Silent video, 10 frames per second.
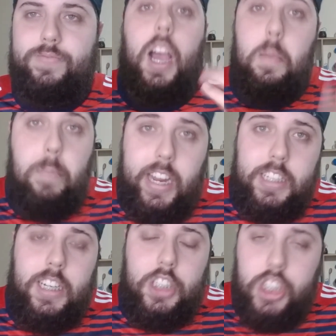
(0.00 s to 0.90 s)
A
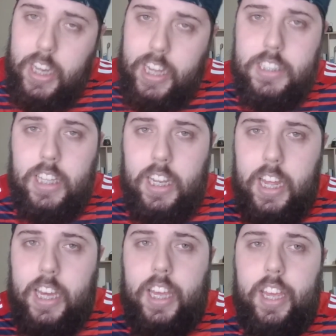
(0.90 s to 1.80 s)
empresa chinesa,
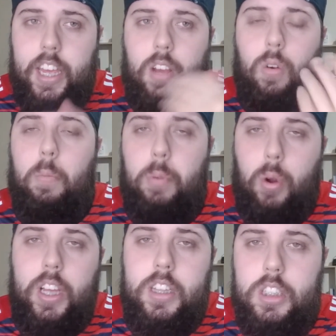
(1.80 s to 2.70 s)
né, que
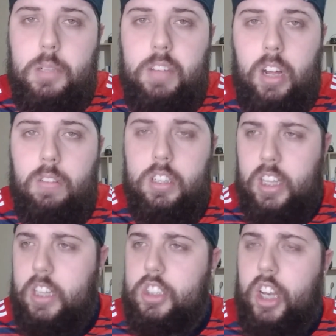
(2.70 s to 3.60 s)
comprou a Inter de Milão, que
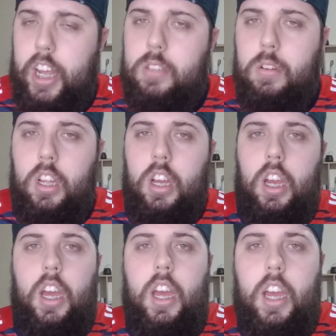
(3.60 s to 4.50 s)
tem direito
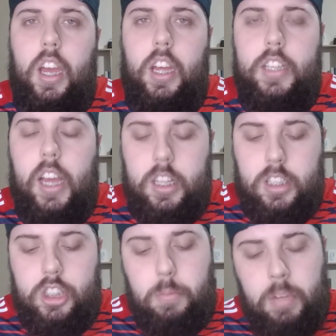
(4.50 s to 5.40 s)
é, da
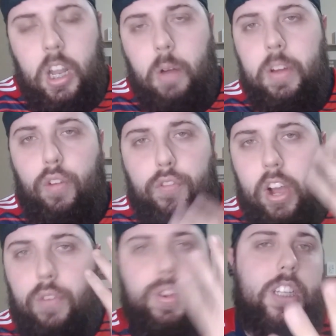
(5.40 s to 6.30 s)
Inter de Milão, ela
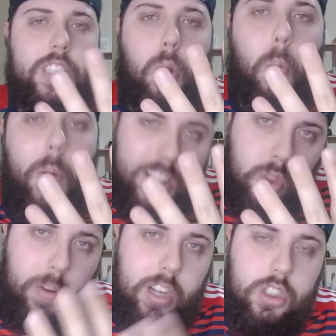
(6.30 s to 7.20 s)
vai oferecer
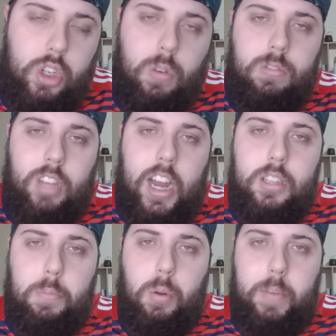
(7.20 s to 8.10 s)
4 anos de
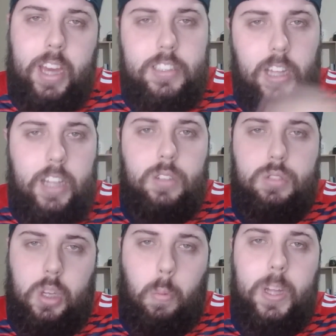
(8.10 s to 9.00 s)
contrato promessa, além
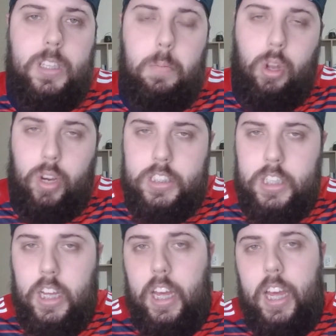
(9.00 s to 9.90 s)
dos 50
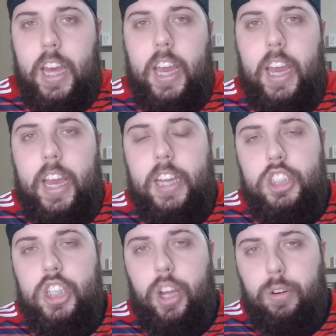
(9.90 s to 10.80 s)
milhões é,
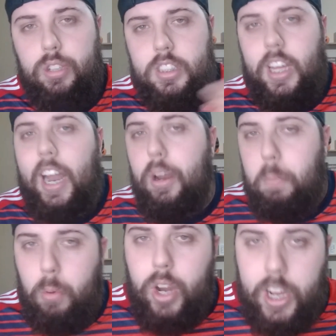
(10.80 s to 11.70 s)
de euros de salário
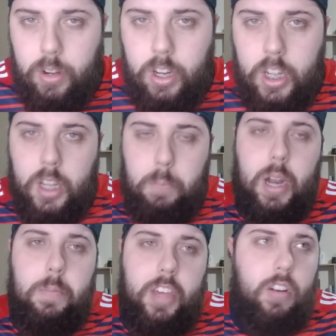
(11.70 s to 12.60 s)
por ano.
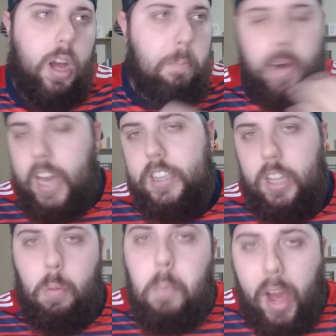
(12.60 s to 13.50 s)
Para mim é, uma
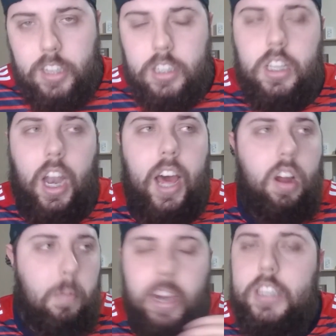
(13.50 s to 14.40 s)
baita, é um baita
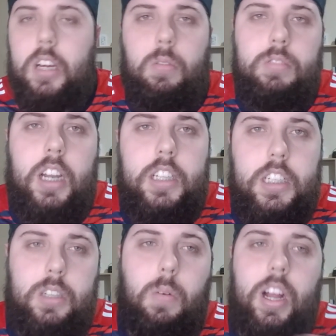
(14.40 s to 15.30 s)
salário, é uma baita
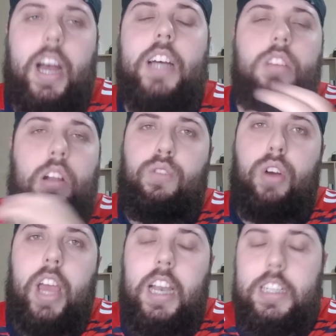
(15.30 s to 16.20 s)
contratação, caso ela
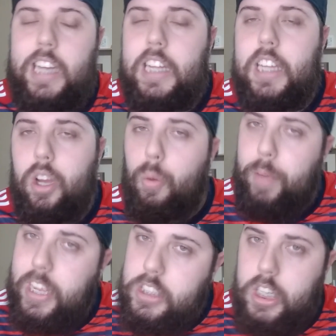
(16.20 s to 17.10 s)
for realizada
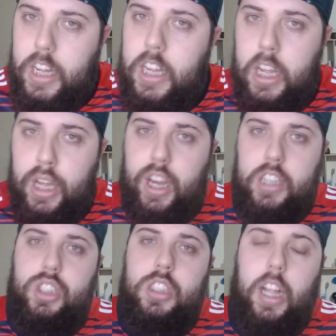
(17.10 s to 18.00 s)
realmente, né? A
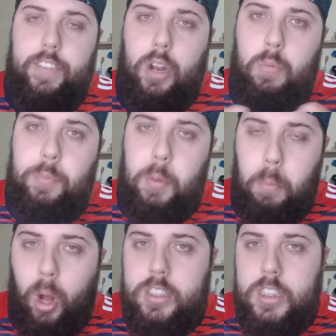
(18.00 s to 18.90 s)
gente está vendo como
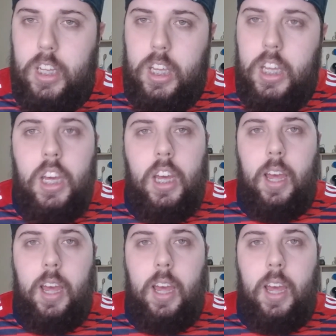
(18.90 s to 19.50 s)
hipótese aqui.